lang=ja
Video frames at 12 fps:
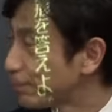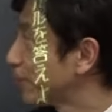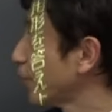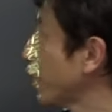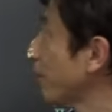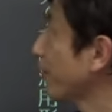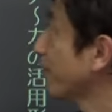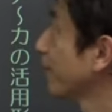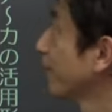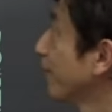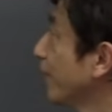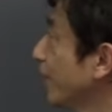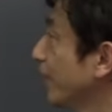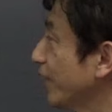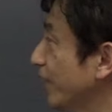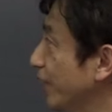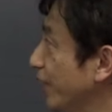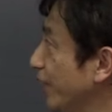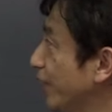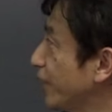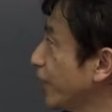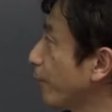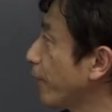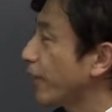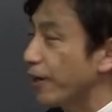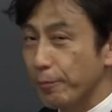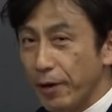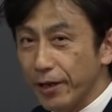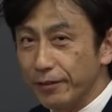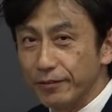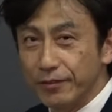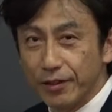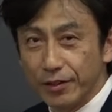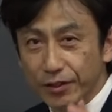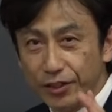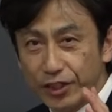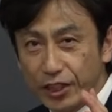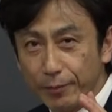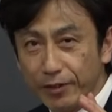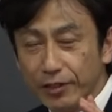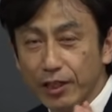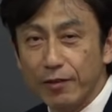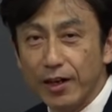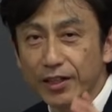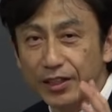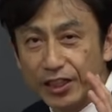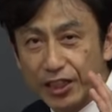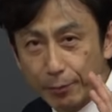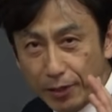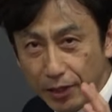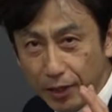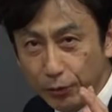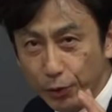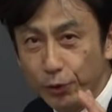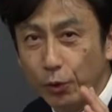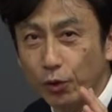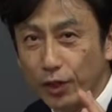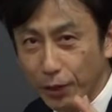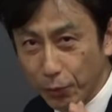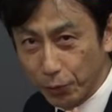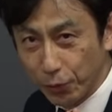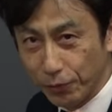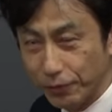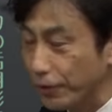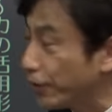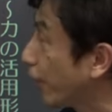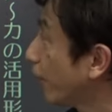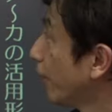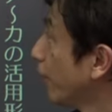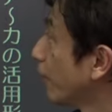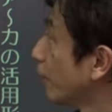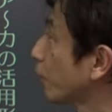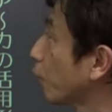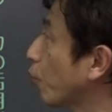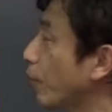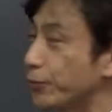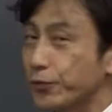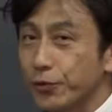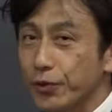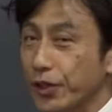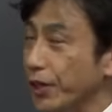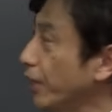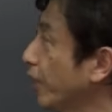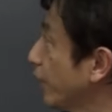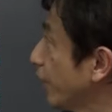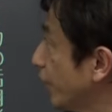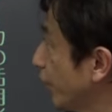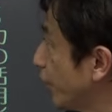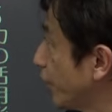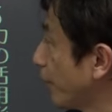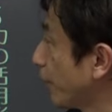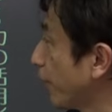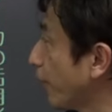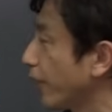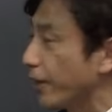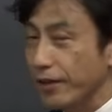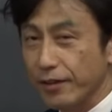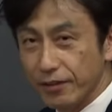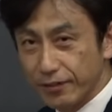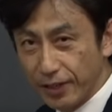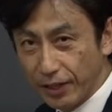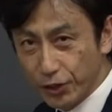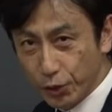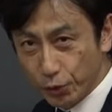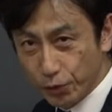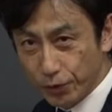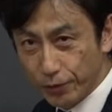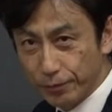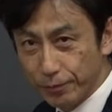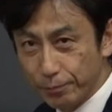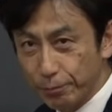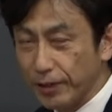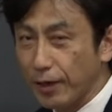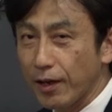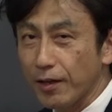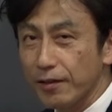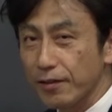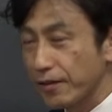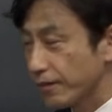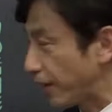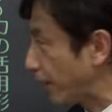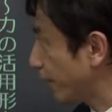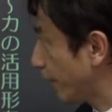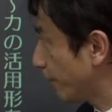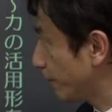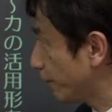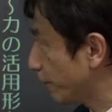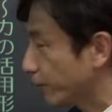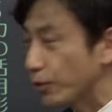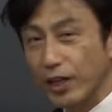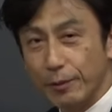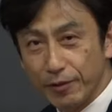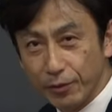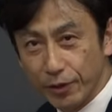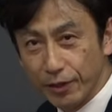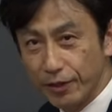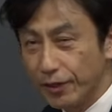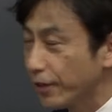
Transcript: 次いきます。石山へ参る。石山ってのは石山寺というお寺のこと。いいね。そういうとこは普通に石山寺へ参上する、または参詣するとなりますよね。